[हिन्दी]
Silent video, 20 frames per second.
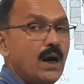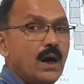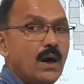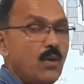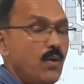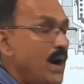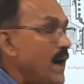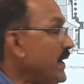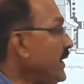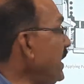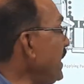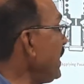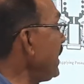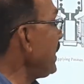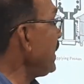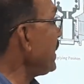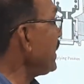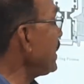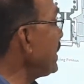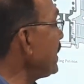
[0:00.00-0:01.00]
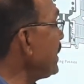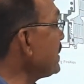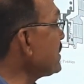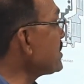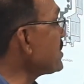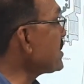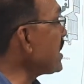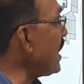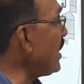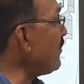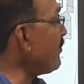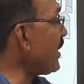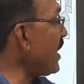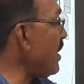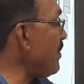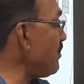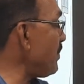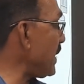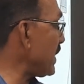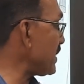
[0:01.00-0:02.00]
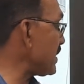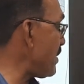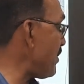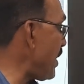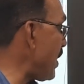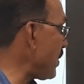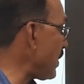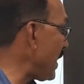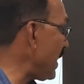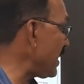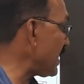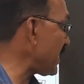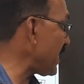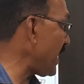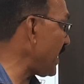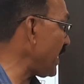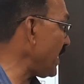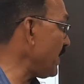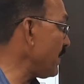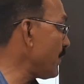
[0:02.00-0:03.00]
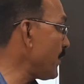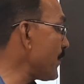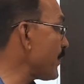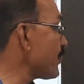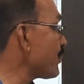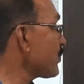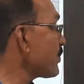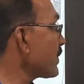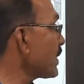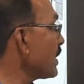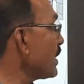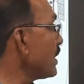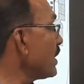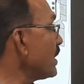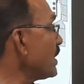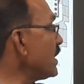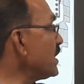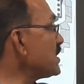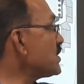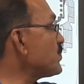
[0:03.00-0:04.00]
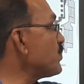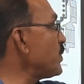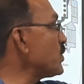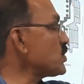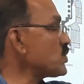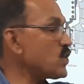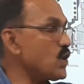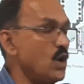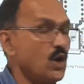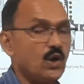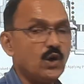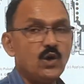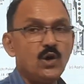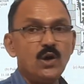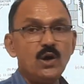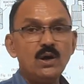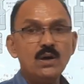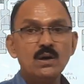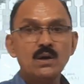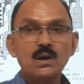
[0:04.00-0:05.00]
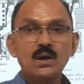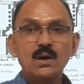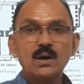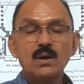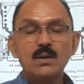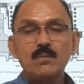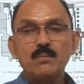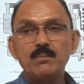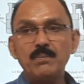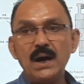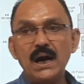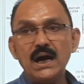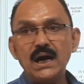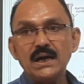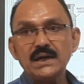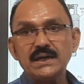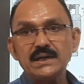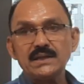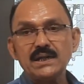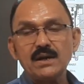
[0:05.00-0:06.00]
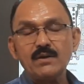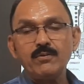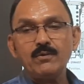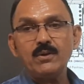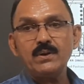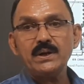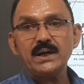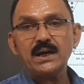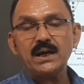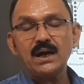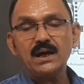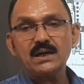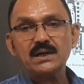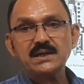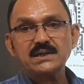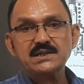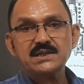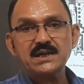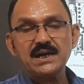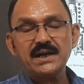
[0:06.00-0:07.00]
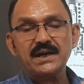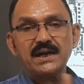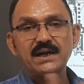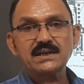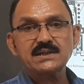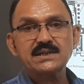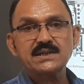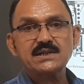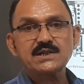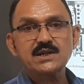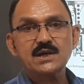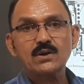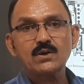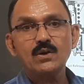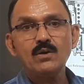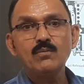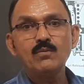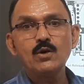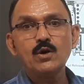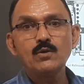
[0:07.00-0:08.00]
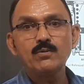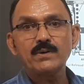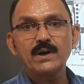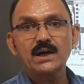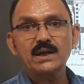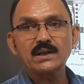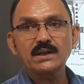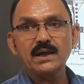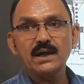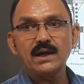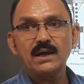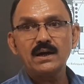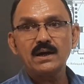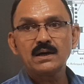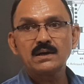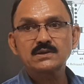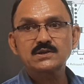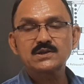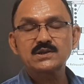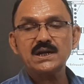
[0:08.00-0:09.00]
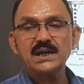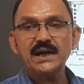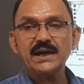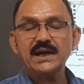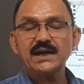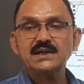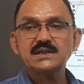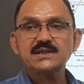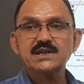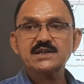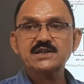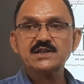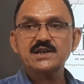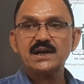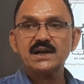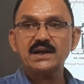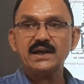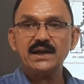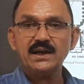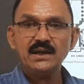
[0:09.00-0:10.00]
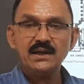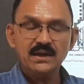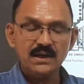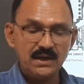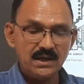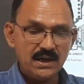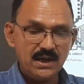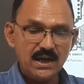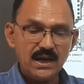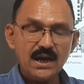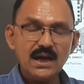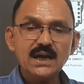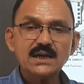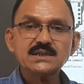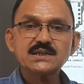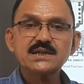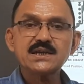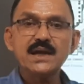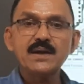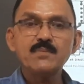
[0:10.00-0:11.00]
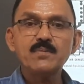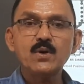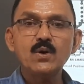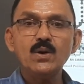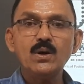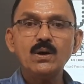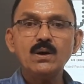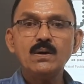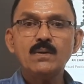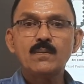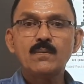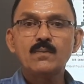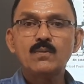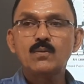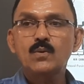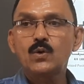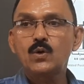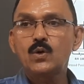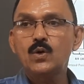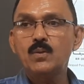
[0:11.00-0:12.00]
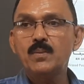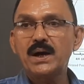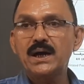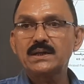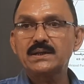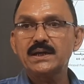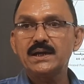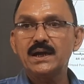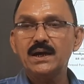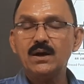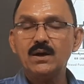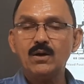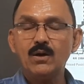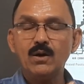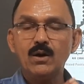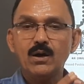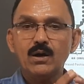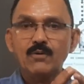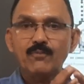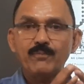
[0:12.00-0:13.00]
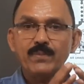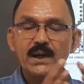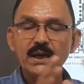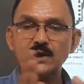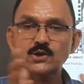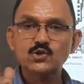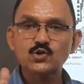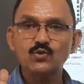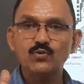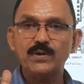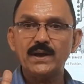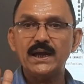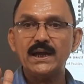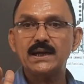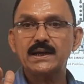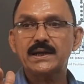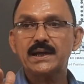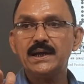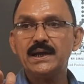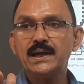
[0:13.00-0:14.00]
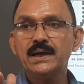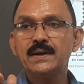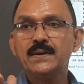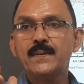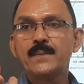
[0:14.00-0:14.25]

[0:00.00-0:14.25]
हवा ने इस डायफ्राम पर दबाव डाल के इस पुसरोड को बाहर की तरफ को निकाल के स्लेक एडजस्टर को मूव कर दिया स्लेक एडजस्टर ने एस केम को घुमा दिया और ब्रेक शू फैल के